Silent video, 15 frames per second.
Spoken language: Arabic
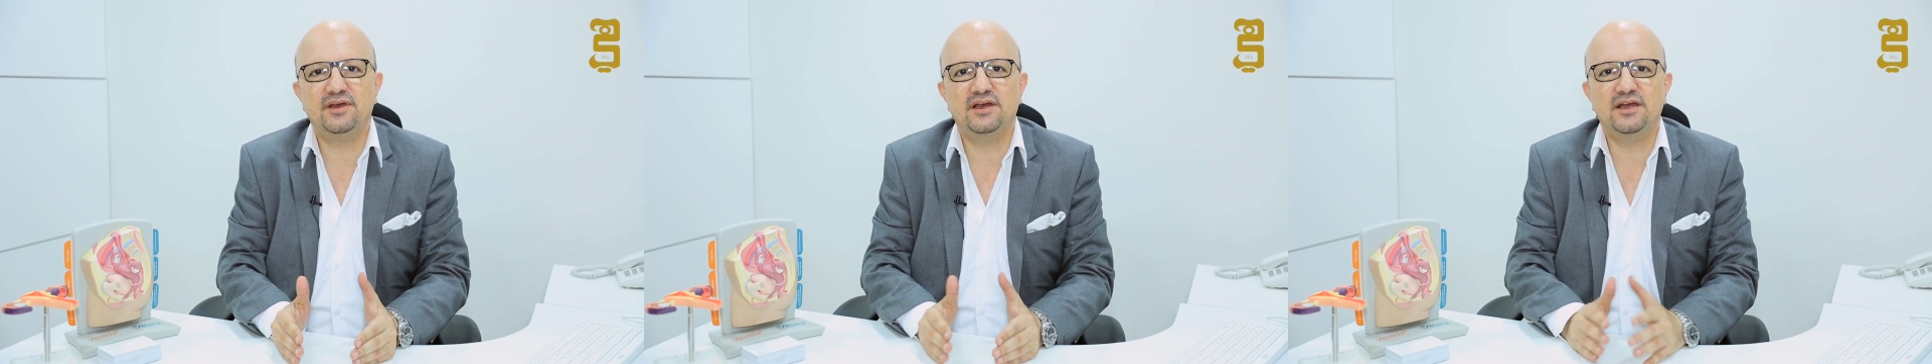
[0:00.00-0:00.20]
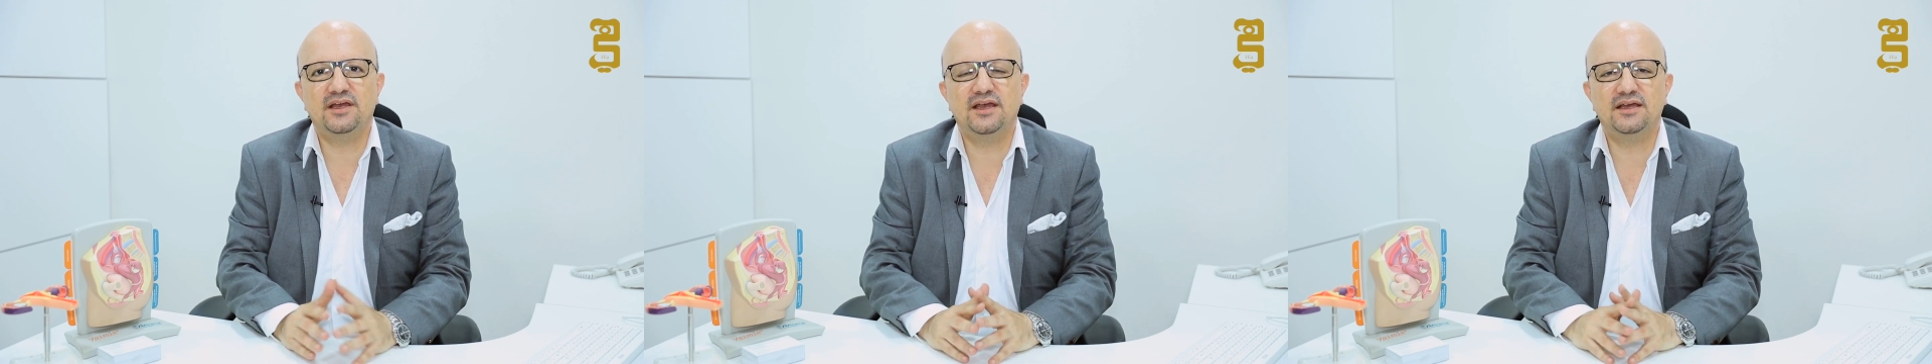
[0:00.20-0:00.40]

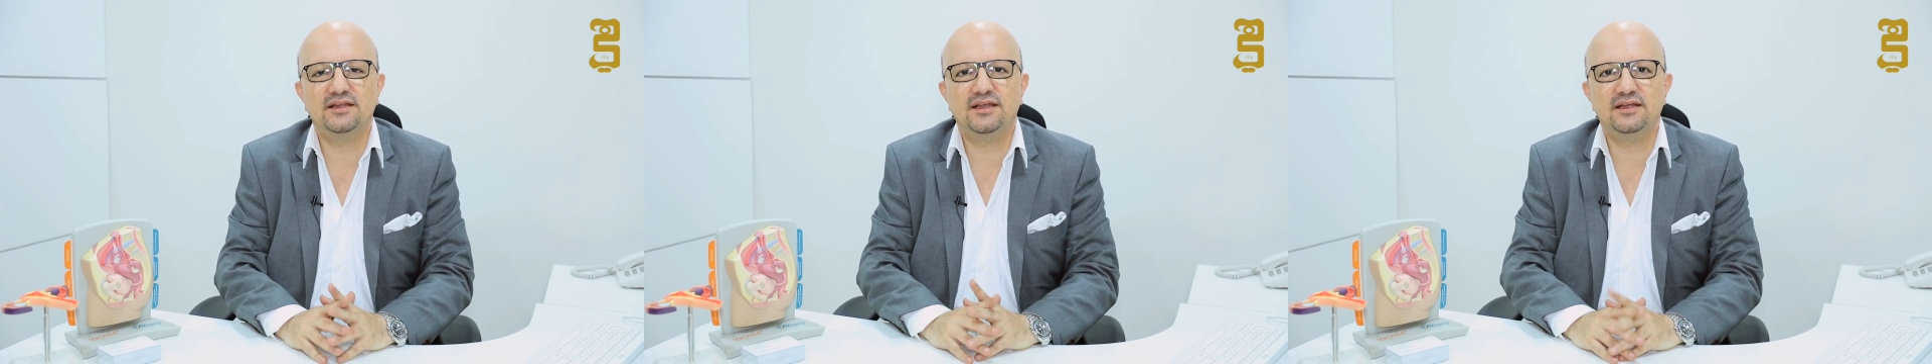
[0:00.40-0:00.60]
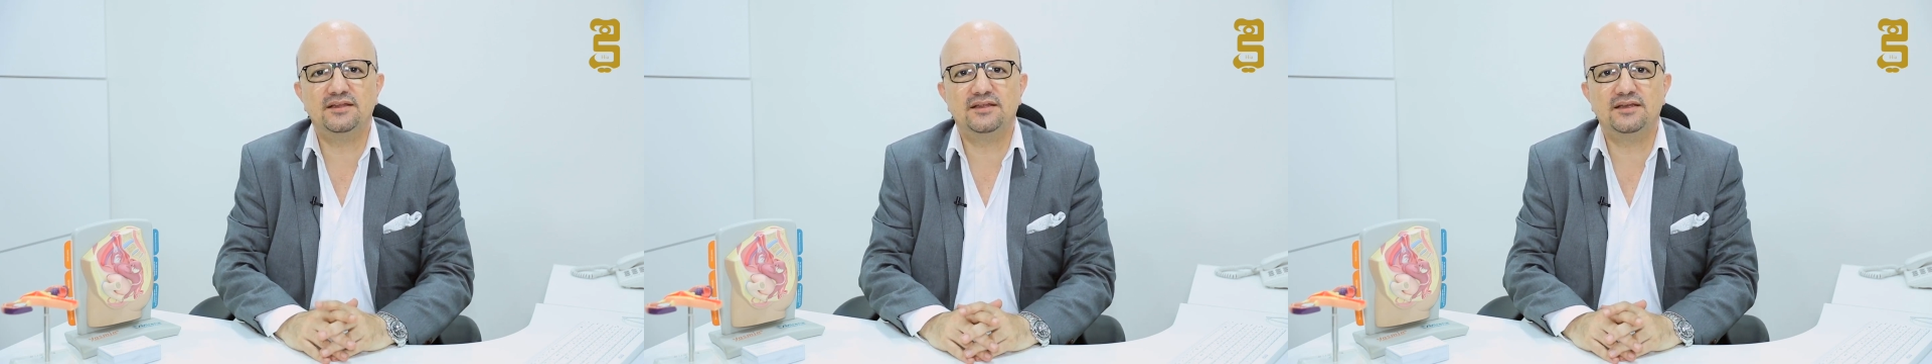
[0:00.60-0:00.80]

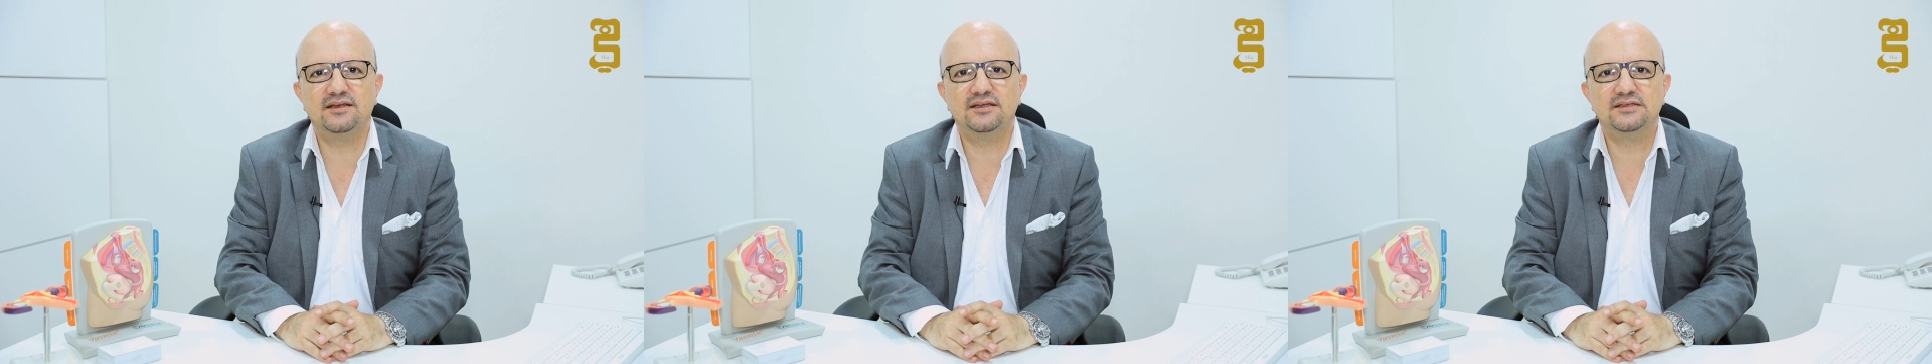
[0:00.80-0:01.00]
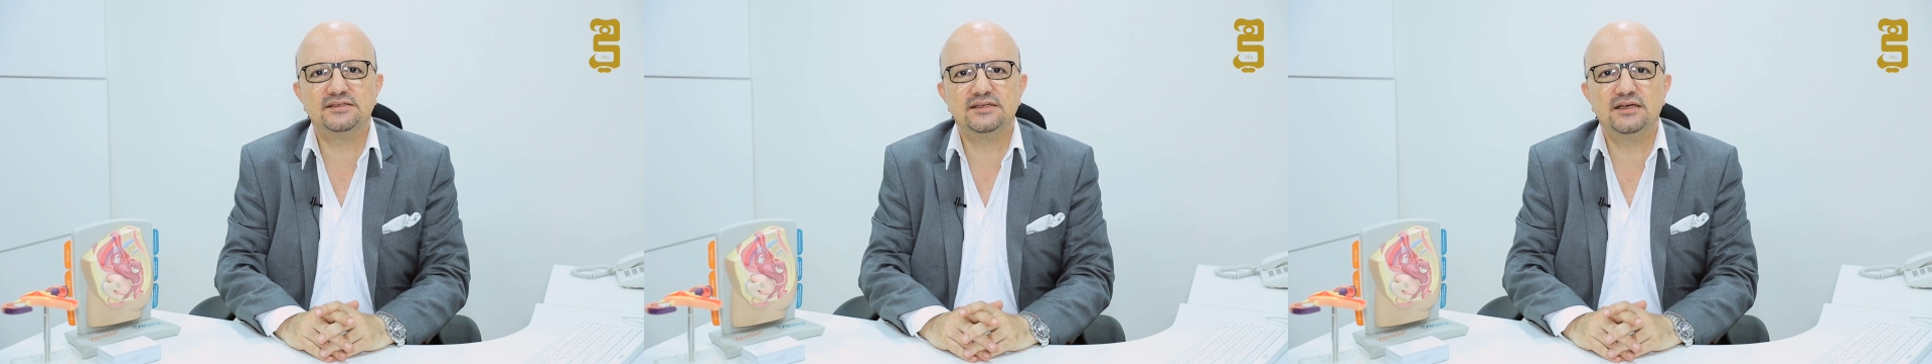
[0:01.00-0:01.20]
بعيادات
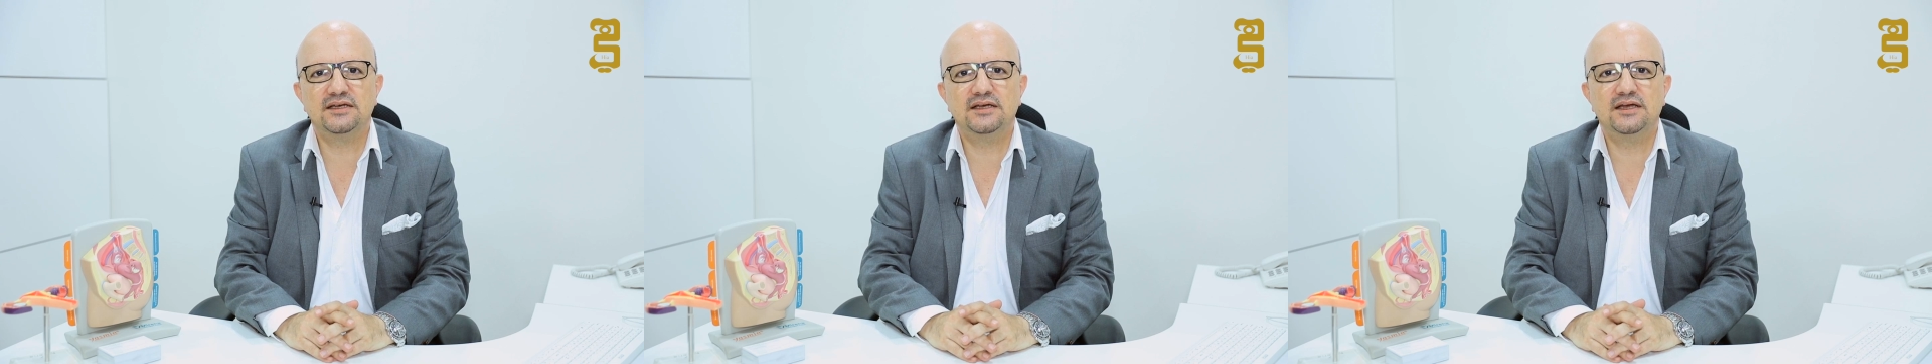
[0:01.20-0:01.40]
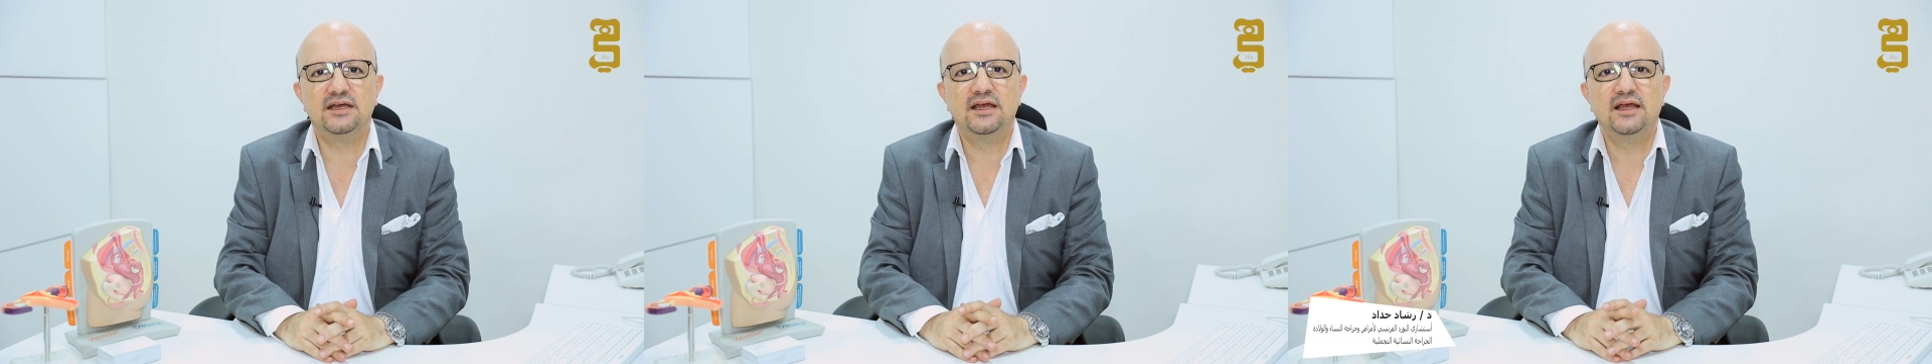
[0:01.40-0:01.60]

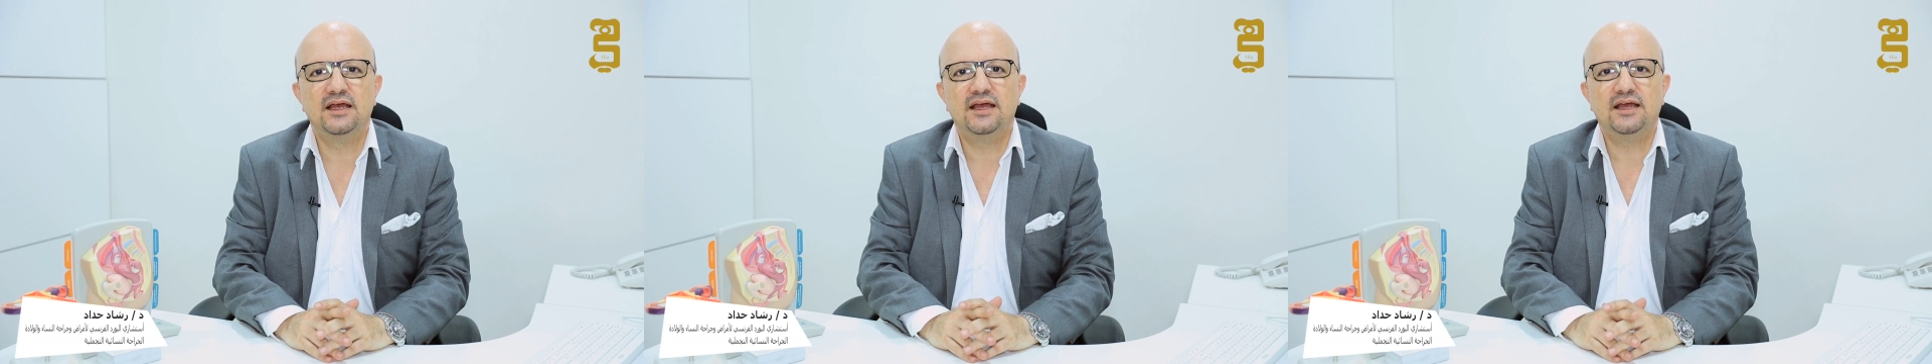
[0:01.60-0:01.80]
النساء